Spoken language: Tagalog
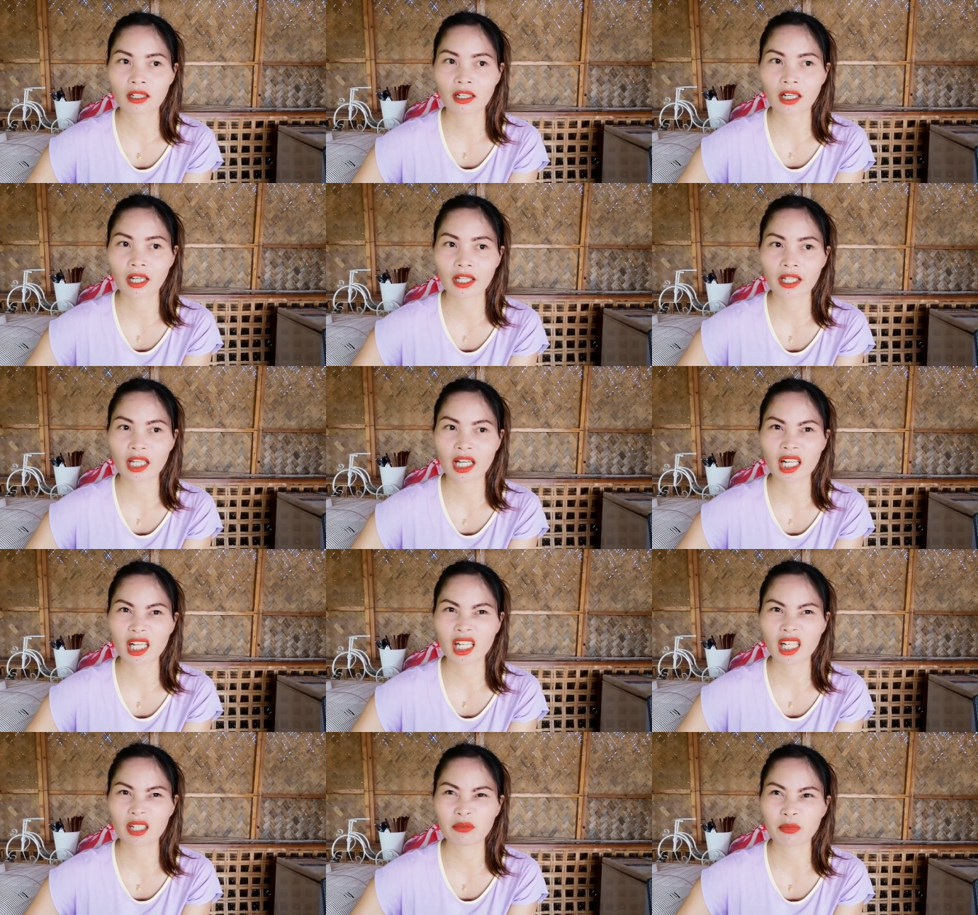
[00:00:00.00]

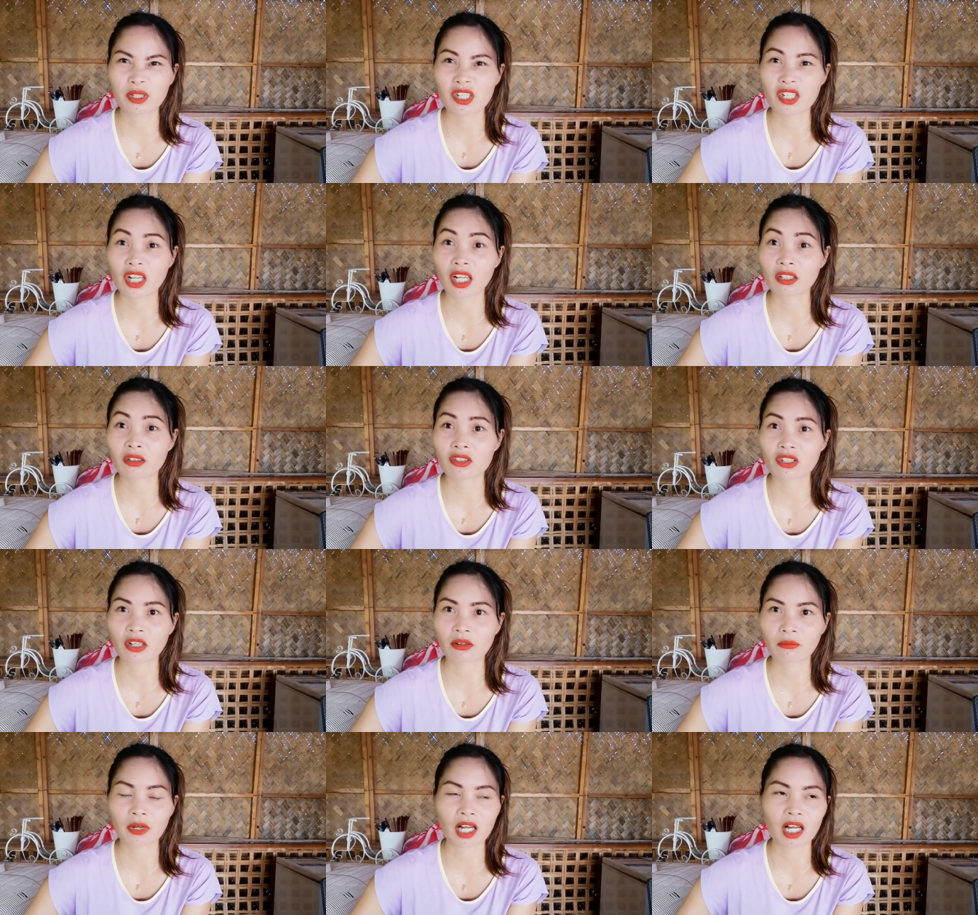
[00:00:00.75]
Kaya lang masyado
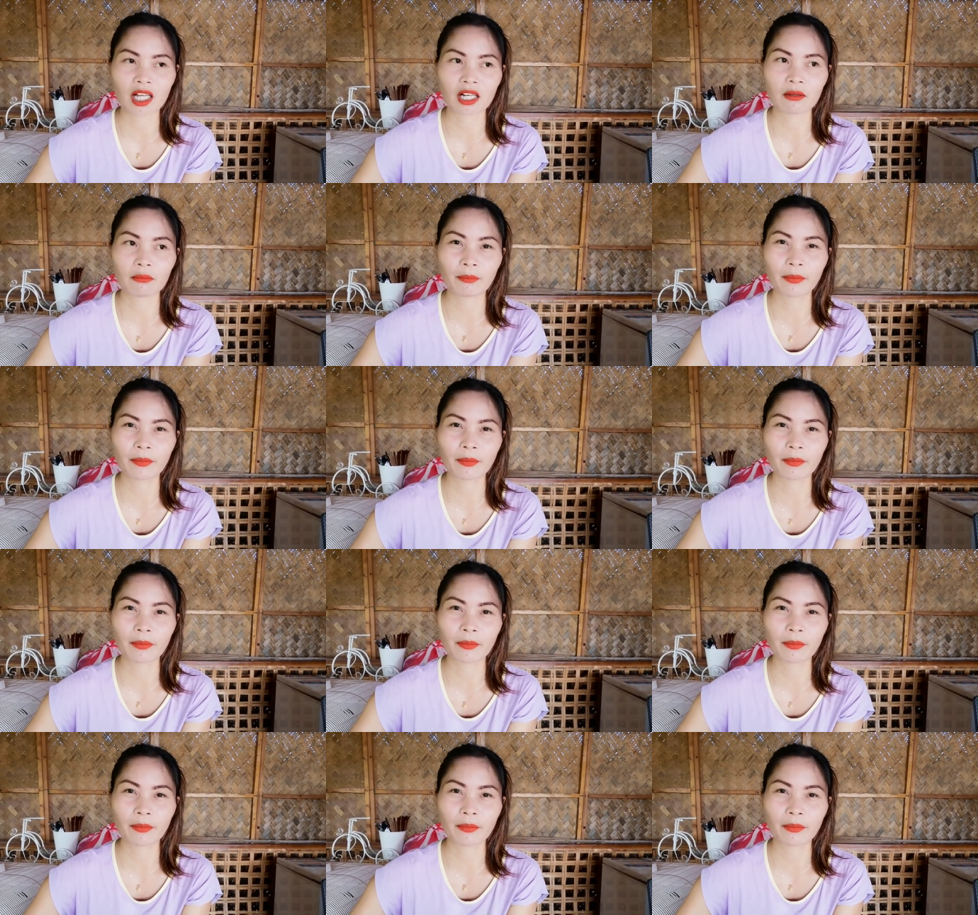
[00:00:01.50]
siyang mahal.